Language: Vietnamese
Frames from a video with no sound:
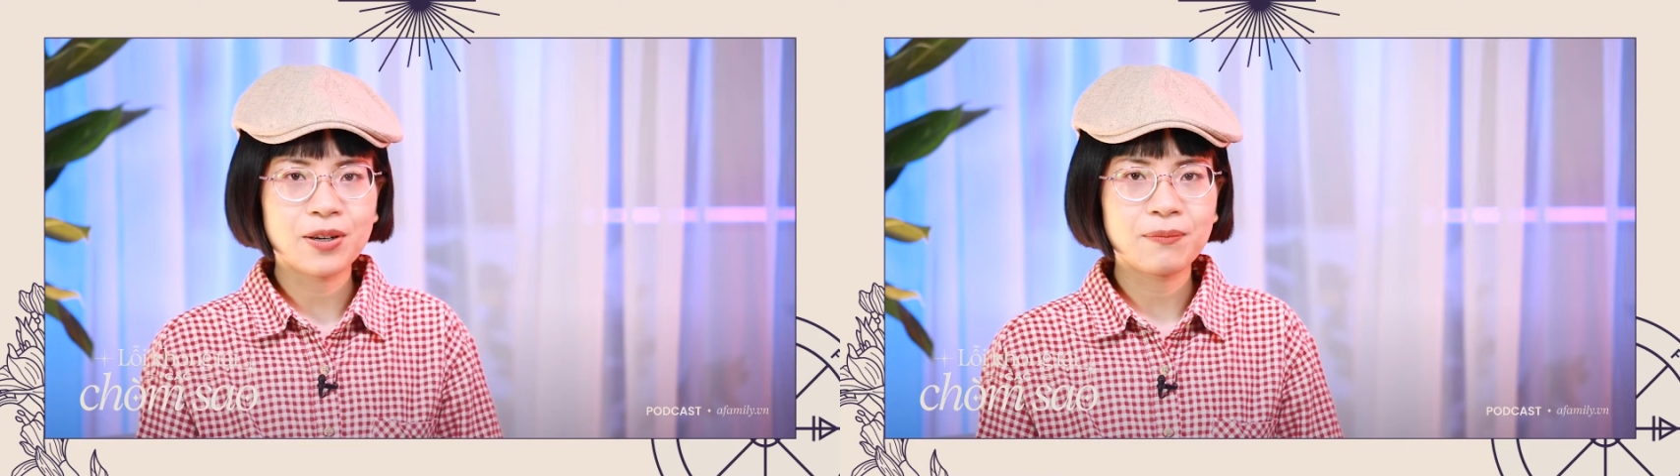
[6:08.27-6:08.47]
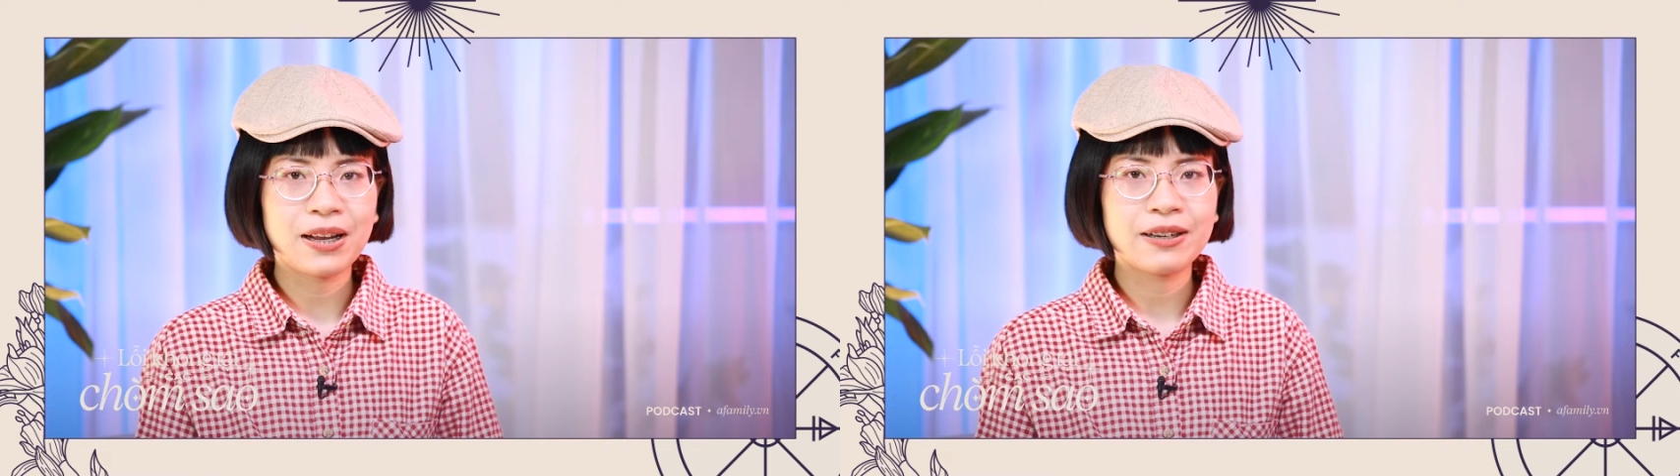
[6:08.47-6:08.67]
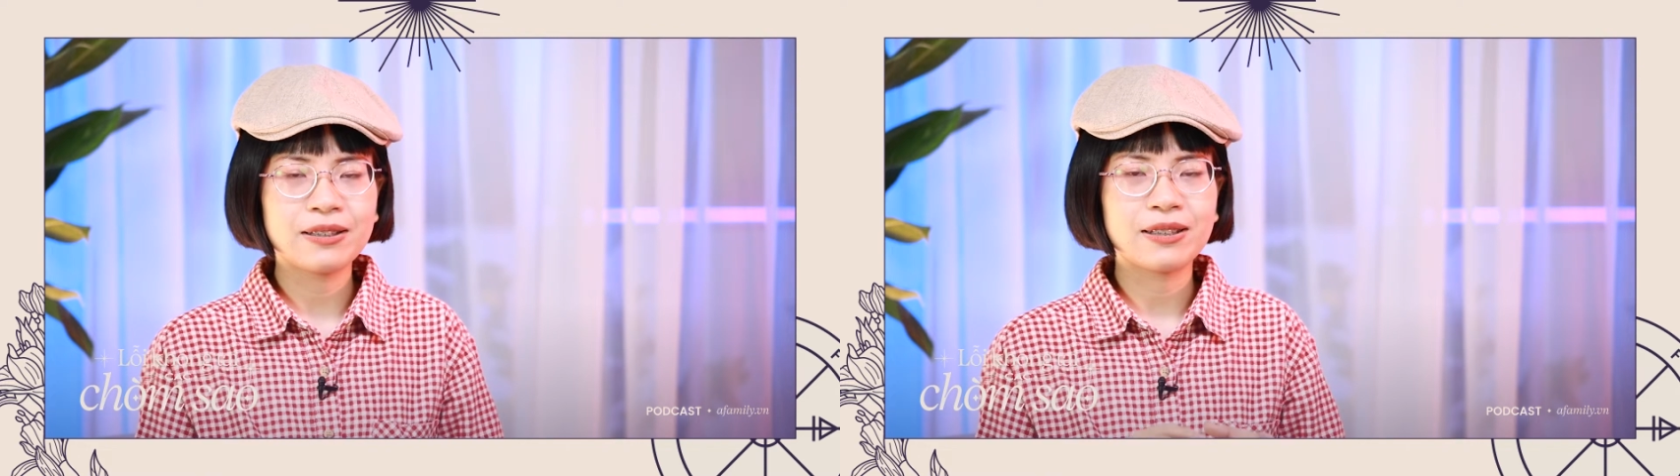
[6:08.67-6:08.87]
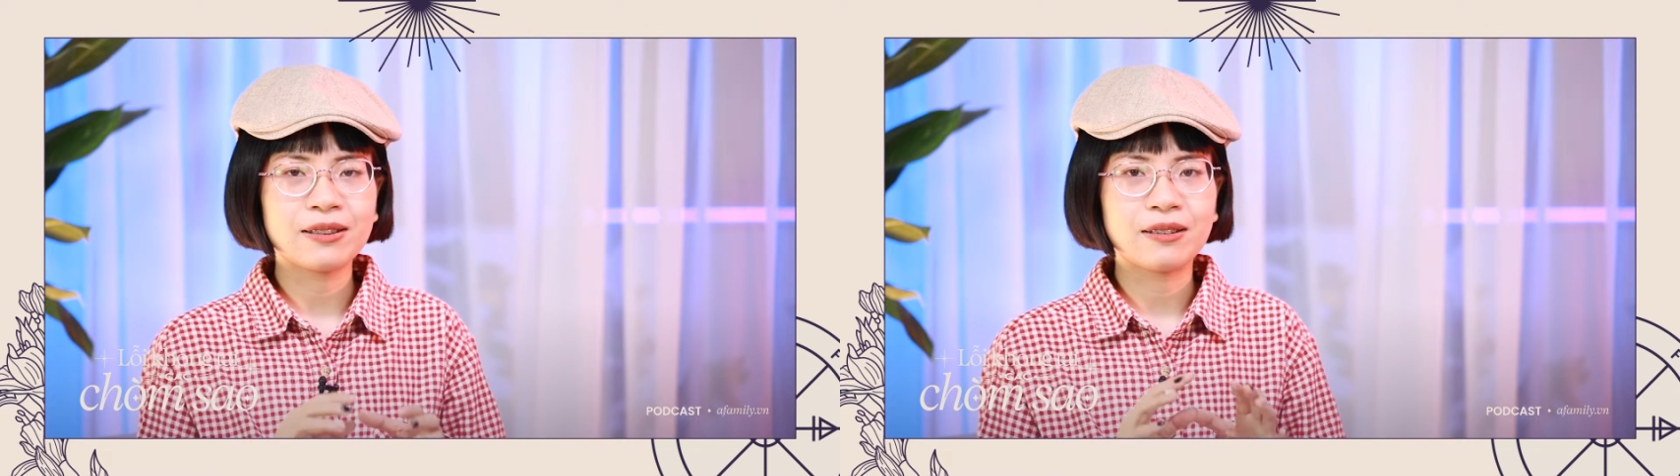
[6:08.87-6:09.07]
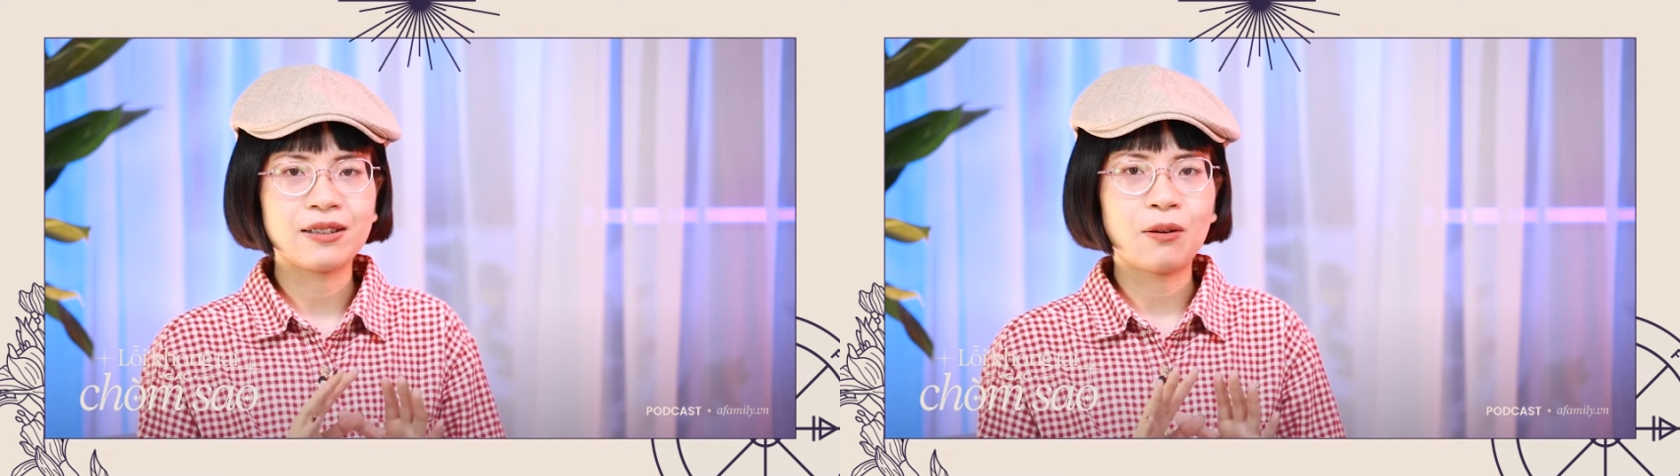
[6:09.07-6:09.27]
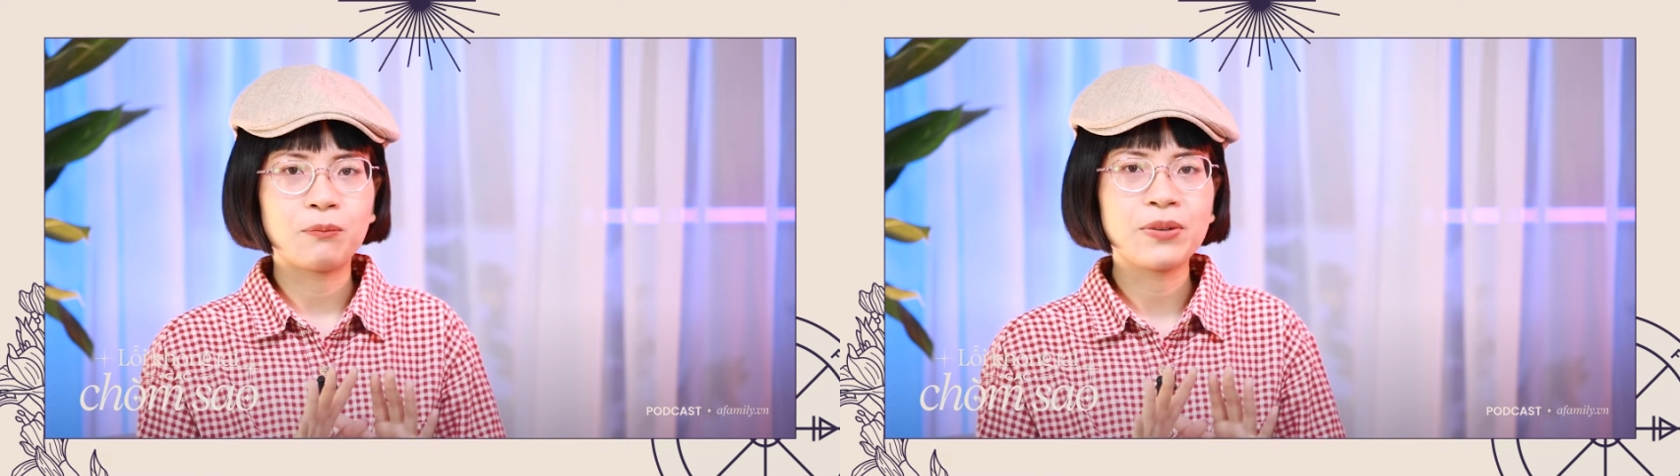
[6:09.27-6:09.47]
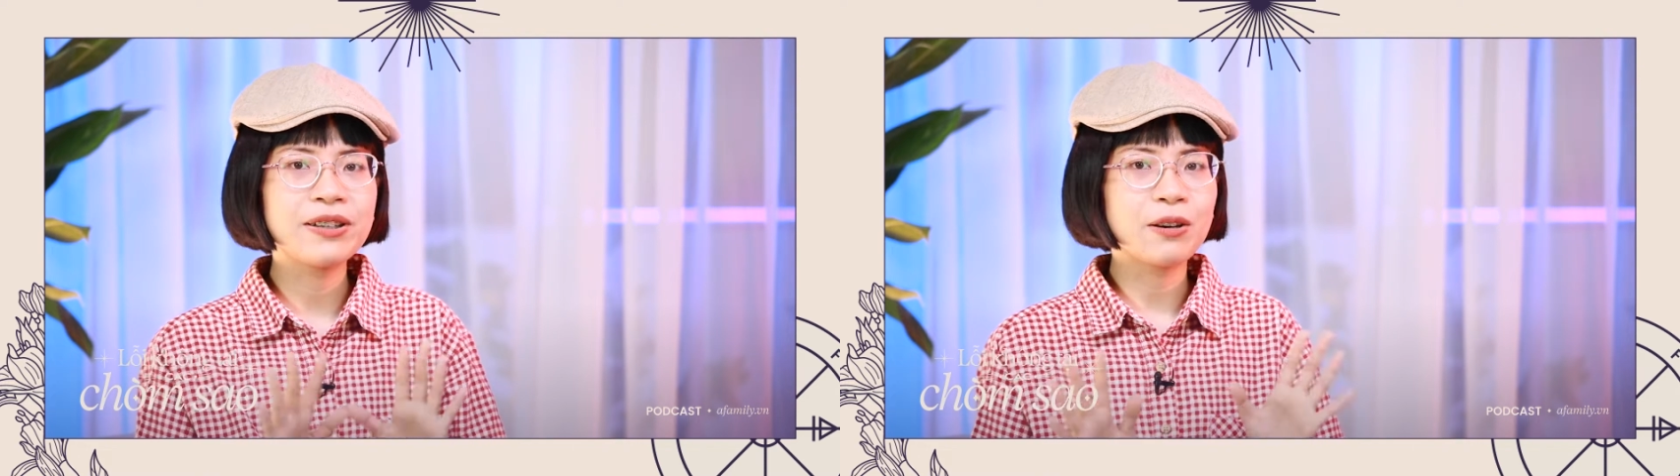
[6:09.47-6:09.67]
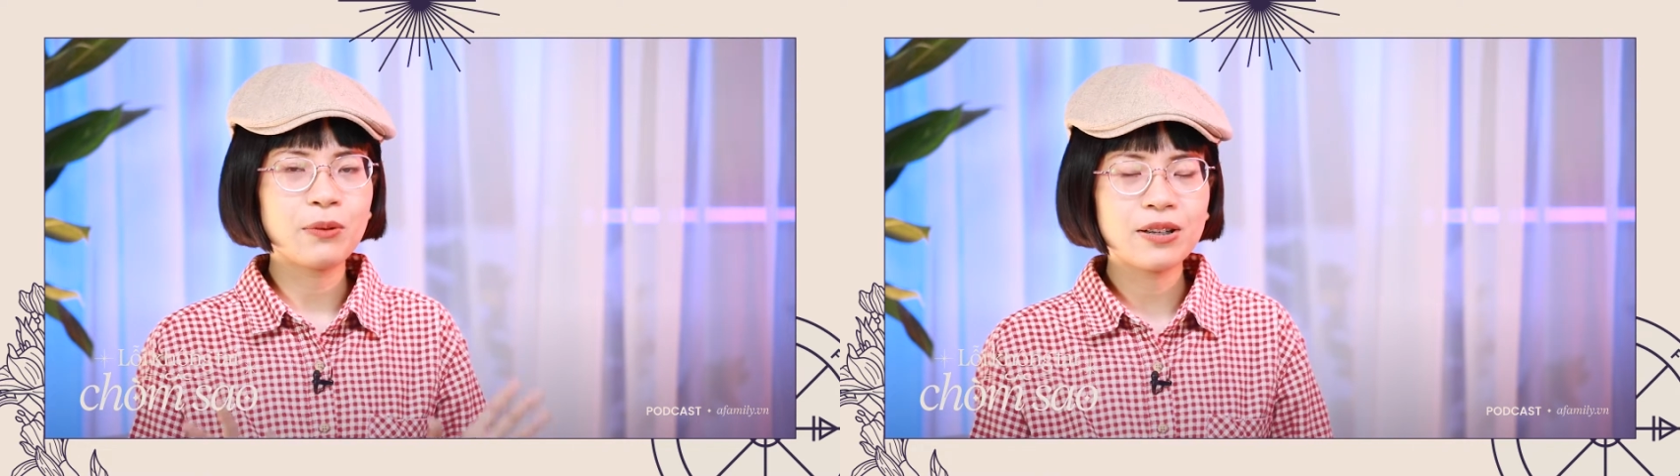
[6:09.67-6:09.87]
năm nay nó sẽ tự động
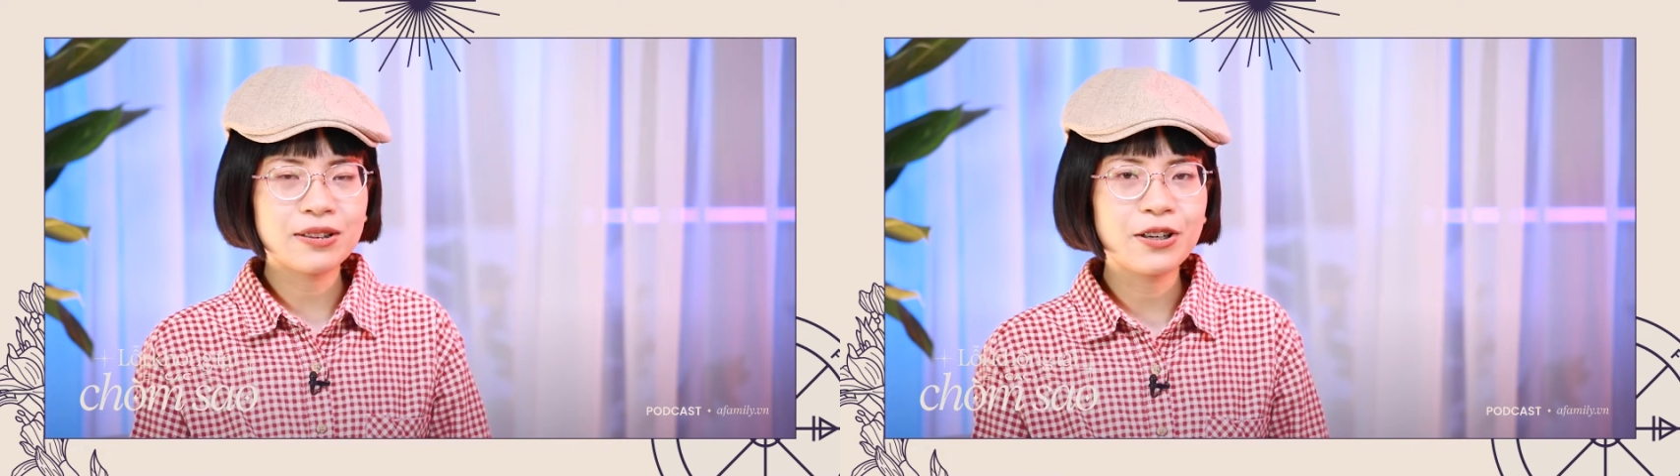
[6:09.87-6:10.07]
biến đâu mất